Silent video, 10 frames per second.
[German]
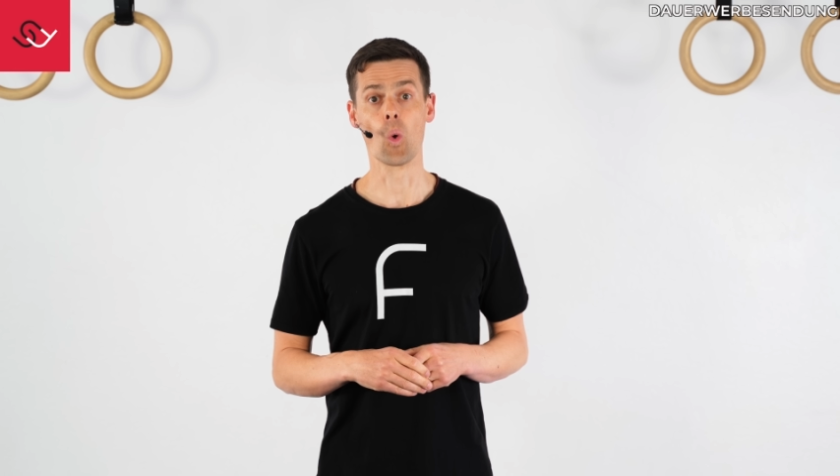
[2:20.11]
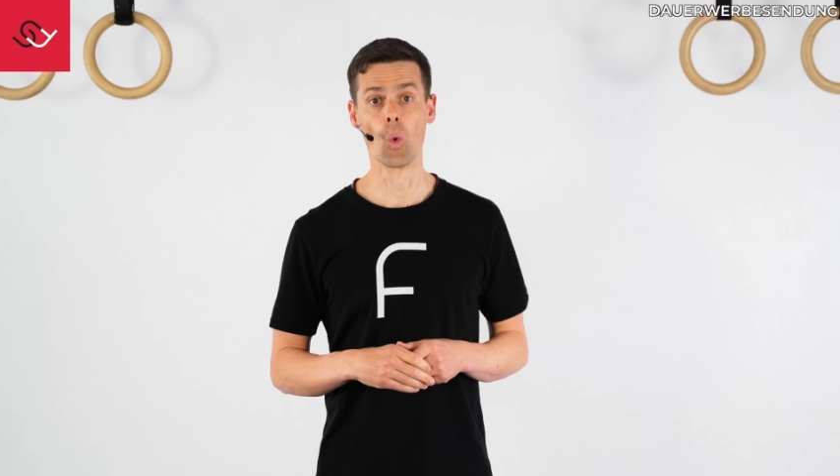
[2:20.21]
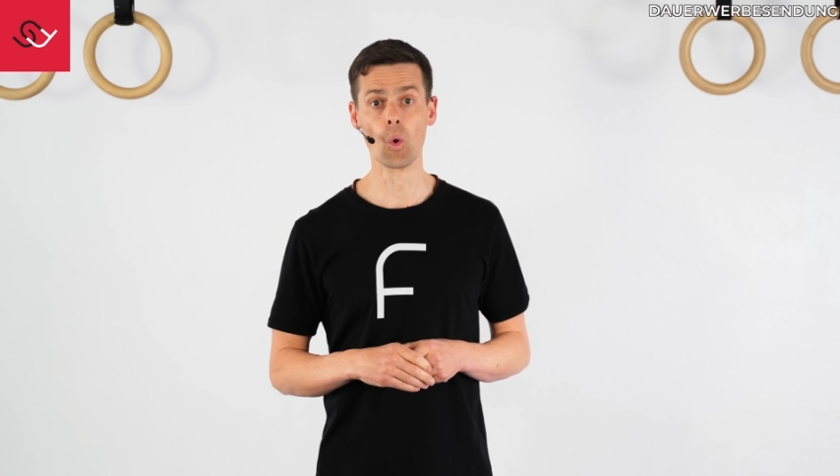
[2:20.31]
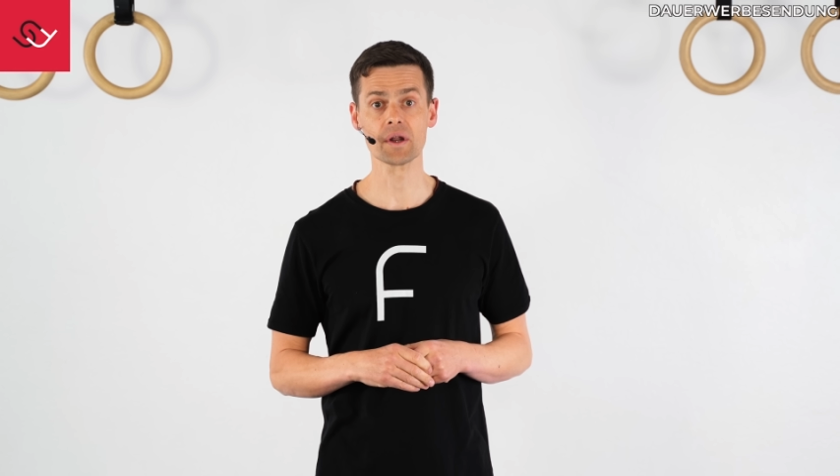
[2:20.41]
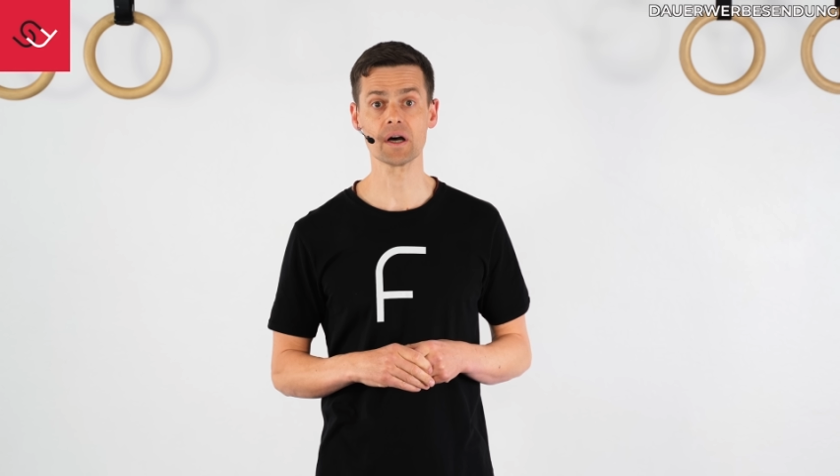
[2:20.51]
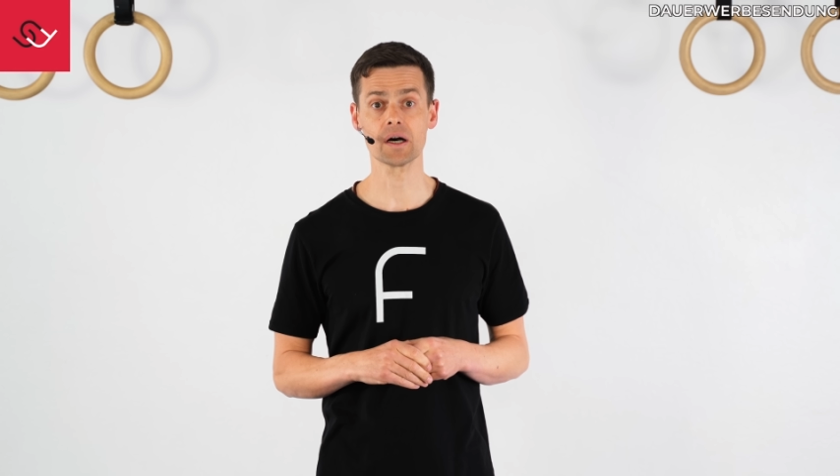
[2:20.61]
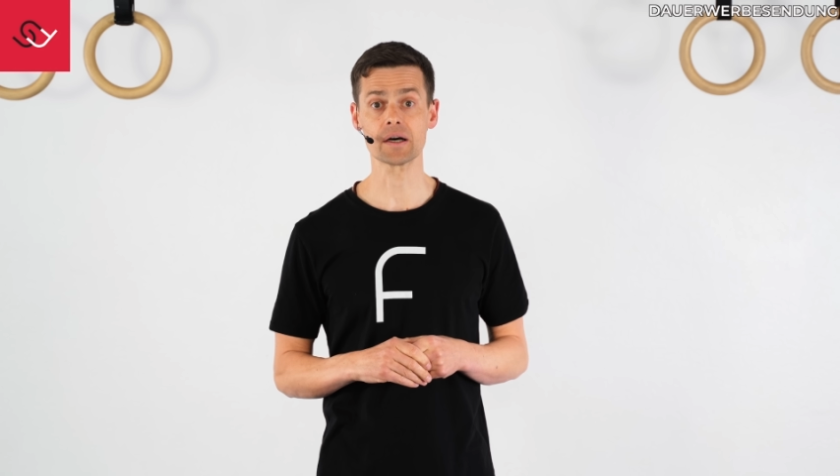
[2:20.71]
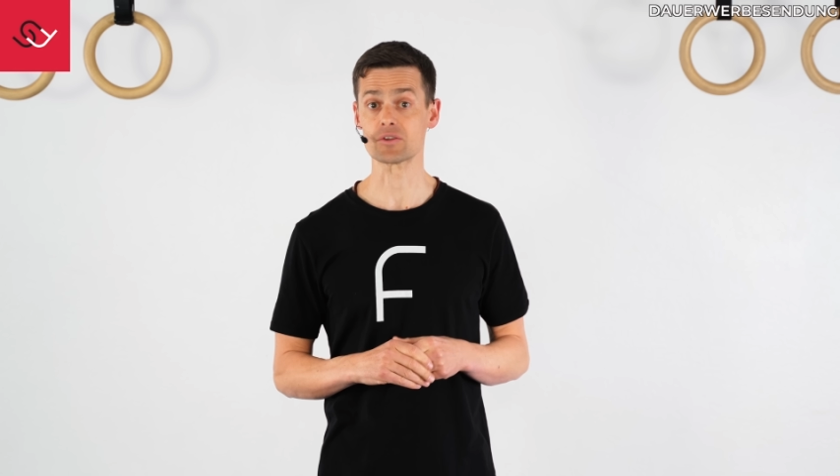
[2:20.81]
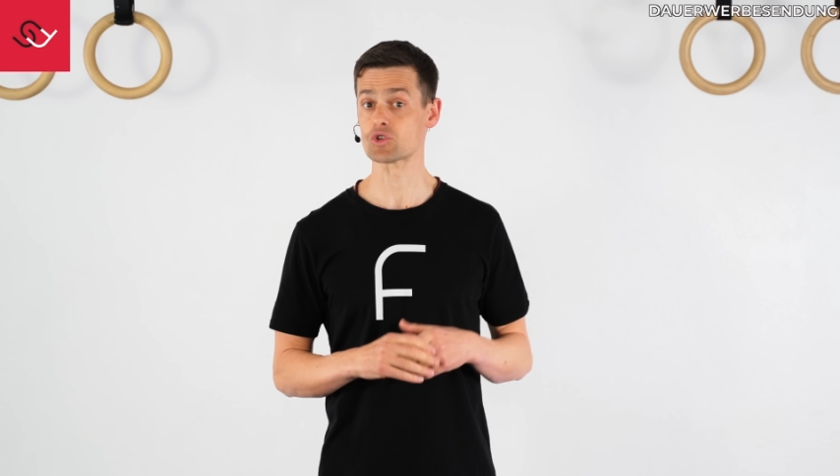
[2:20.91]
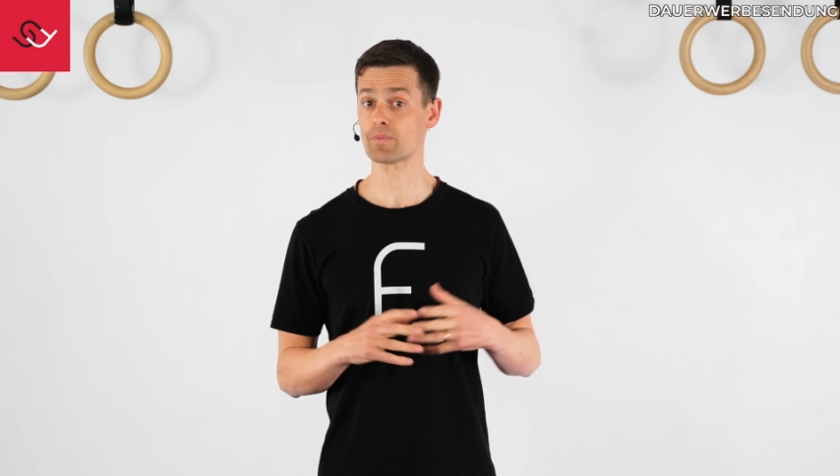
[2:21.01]

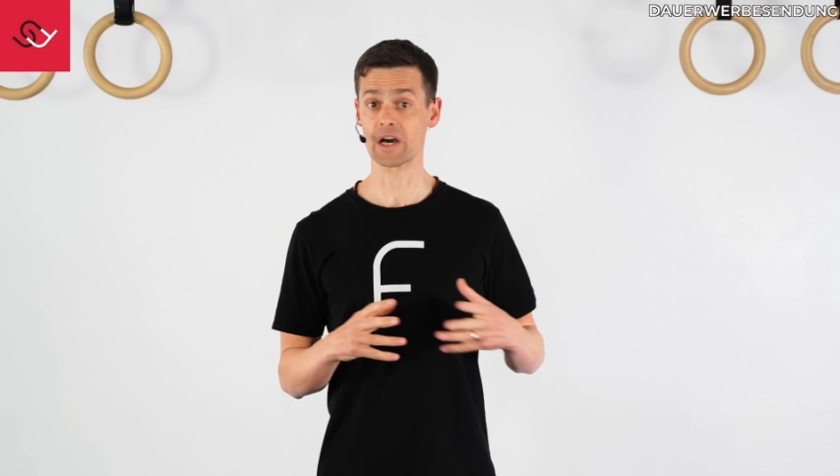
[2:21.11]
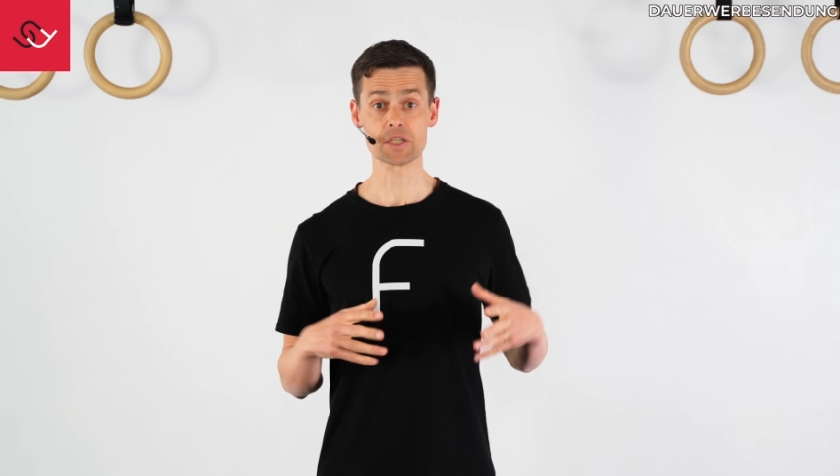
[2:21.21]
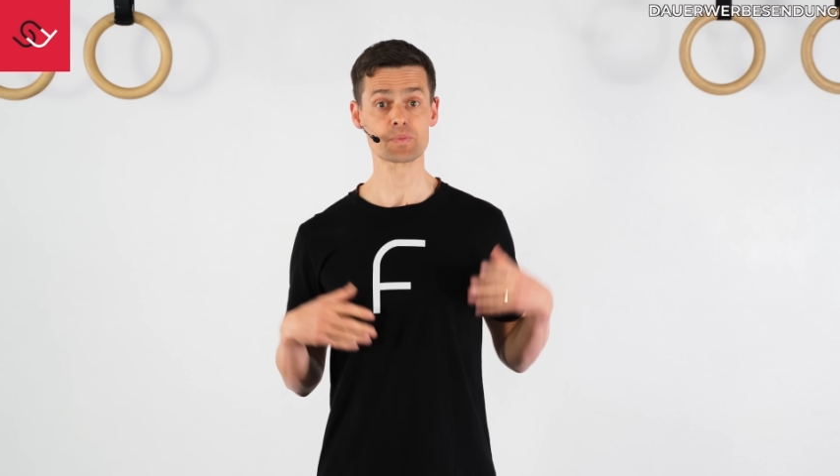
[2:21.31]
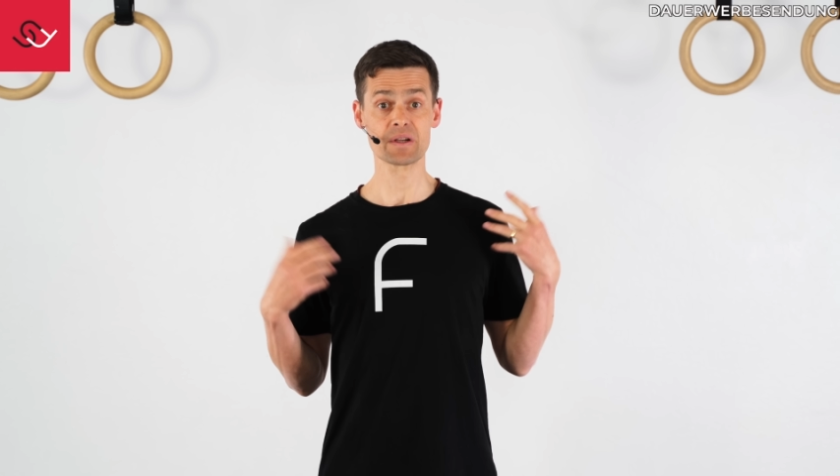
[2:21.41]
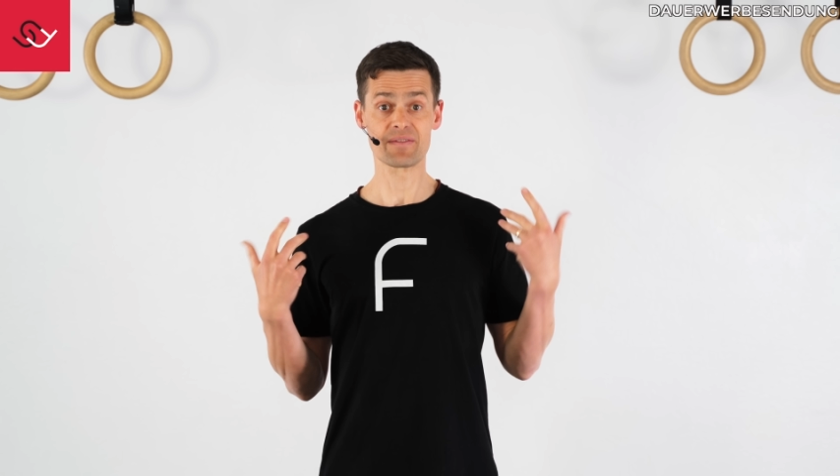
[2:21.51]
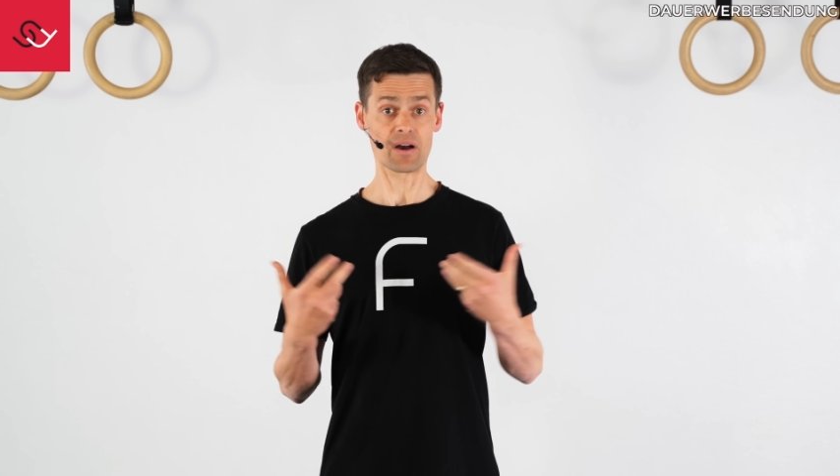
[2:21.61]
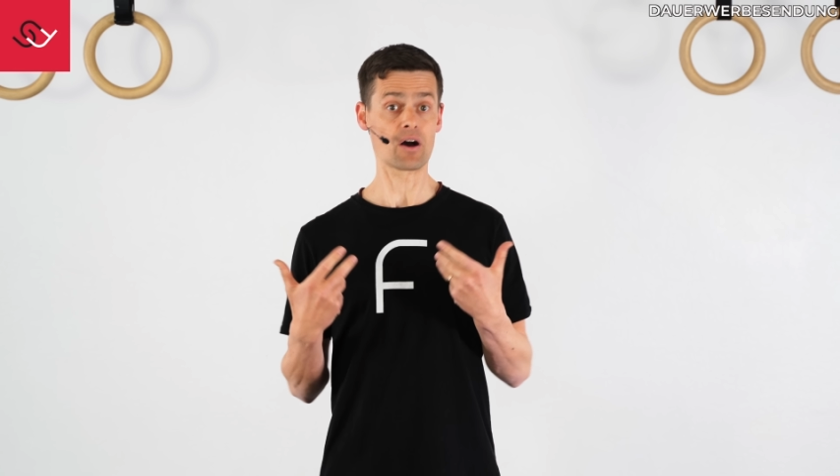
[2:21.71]
oder zum Beispiel